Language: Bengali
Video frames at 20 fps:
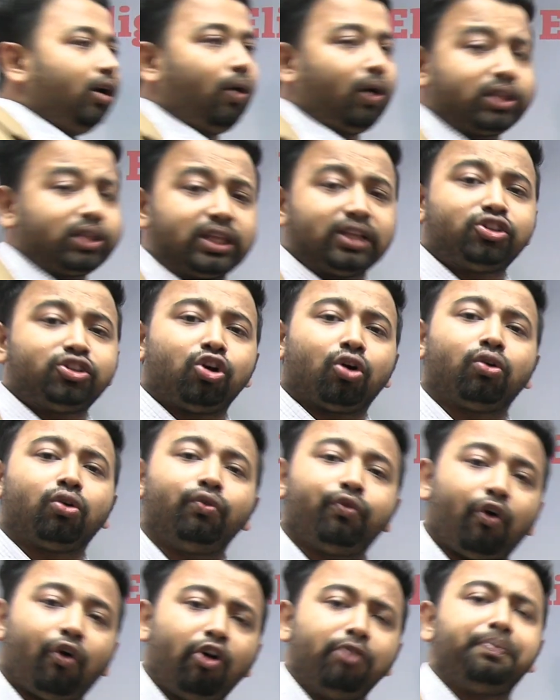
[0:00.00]
অর্থাৎ যখন
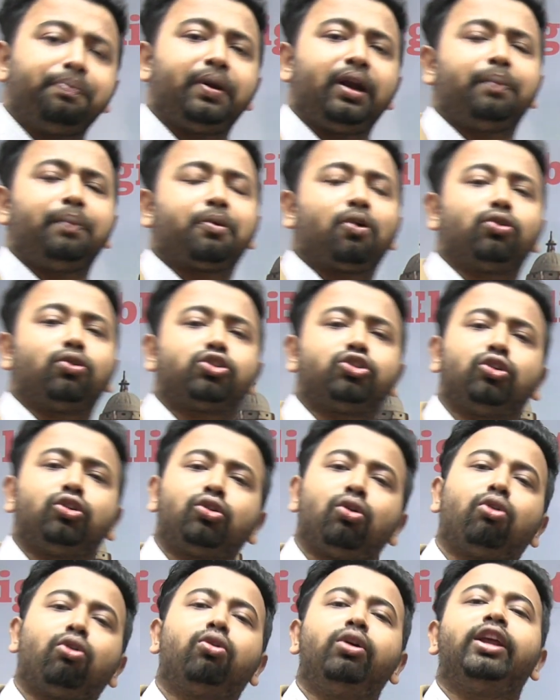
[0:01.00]
ফর্ম ফিল আপ করছো
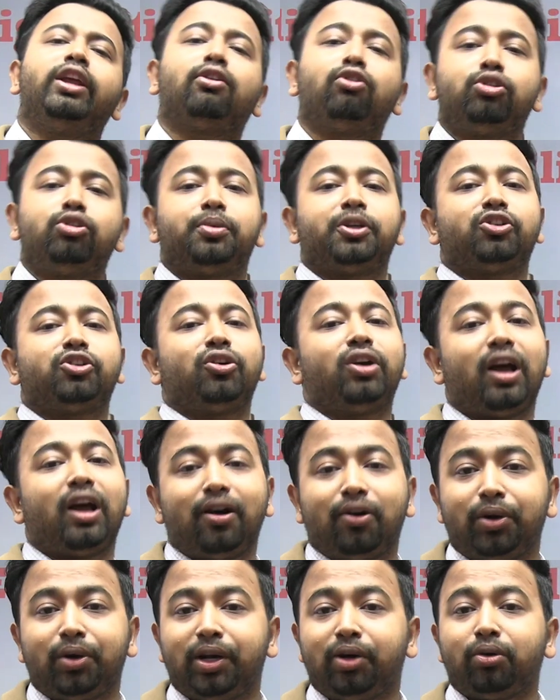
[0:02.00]
তখন একুশ বছর না
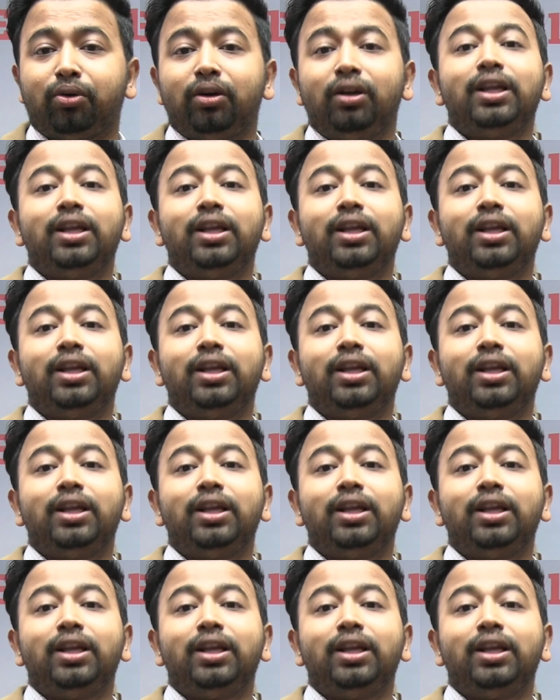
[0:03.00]
হলেও